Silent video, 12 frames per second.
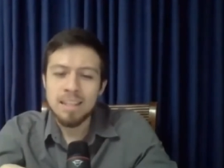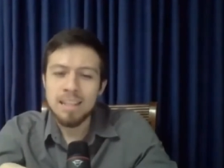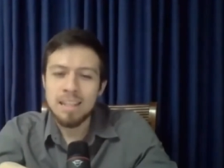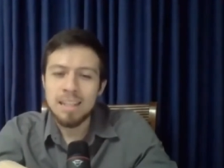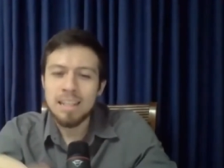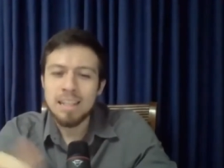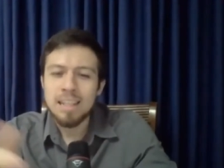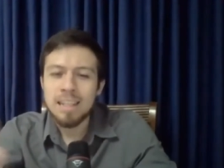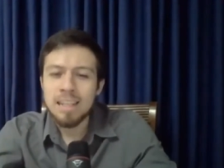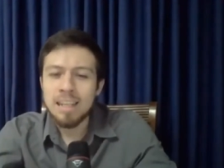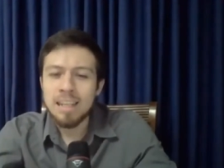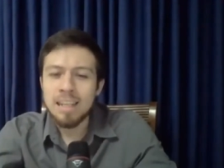
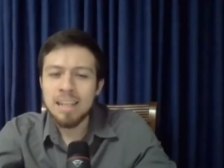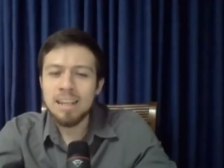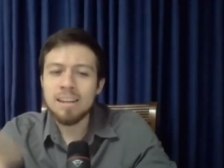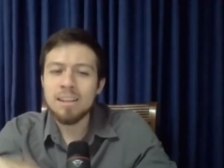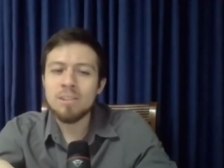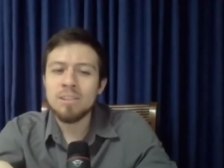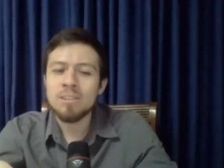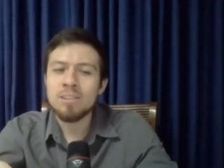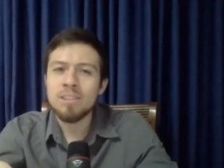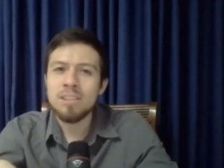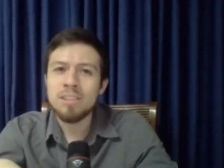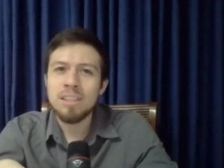Él
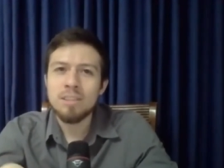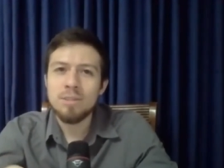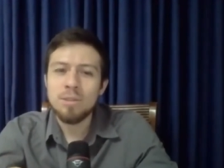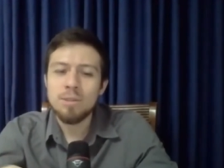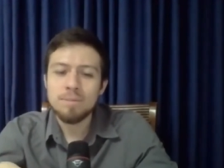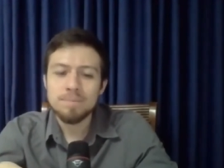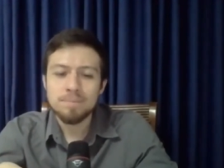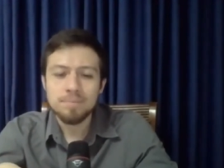reconoció, ¿cierto?,